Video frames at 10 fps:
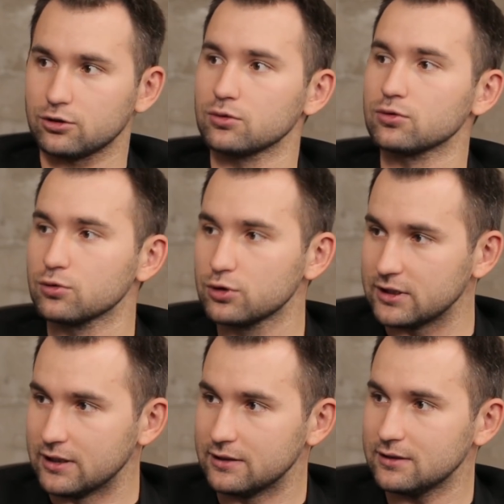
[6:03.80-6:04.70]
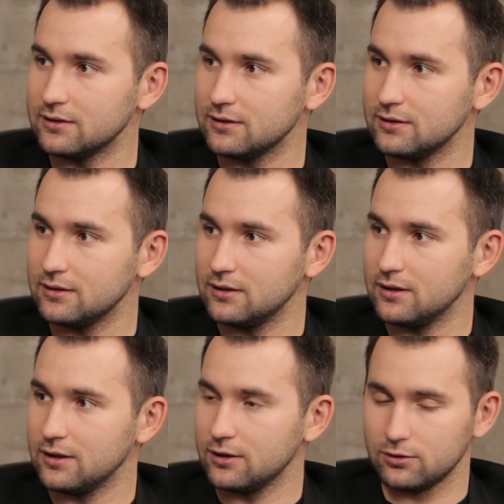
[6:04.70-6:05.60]
И что нужно усилить?
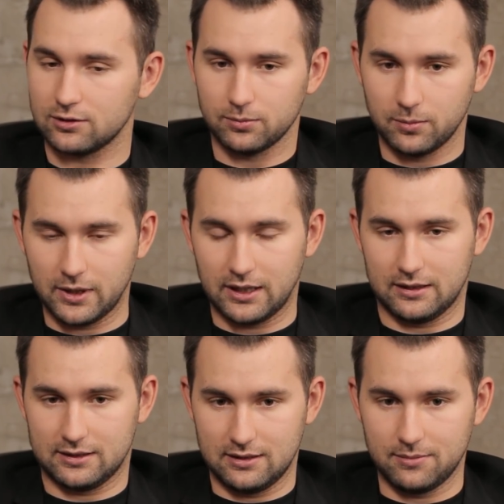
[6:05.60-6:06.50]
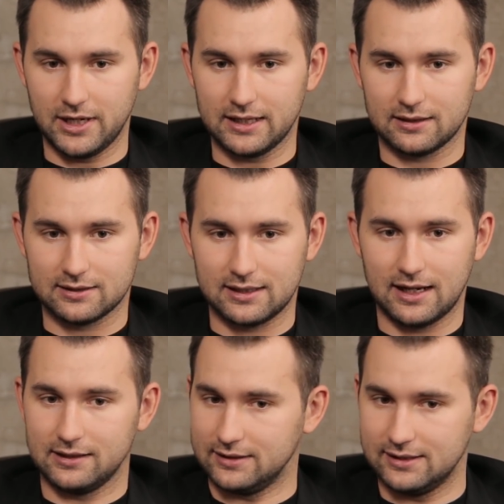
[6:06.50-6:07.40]
То есть мы 7 лет искали